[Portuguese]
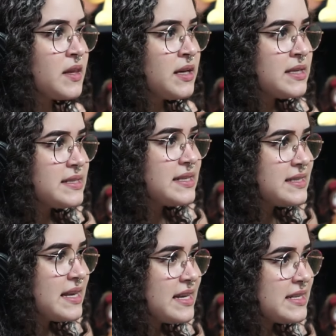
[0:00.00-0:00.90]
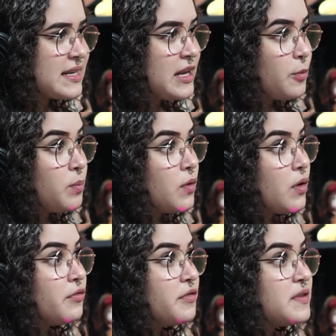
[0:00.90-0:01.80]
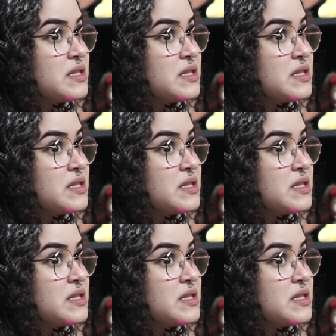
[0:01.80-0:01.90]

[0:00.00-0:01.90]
você sente aquele, porra, eu vou fazer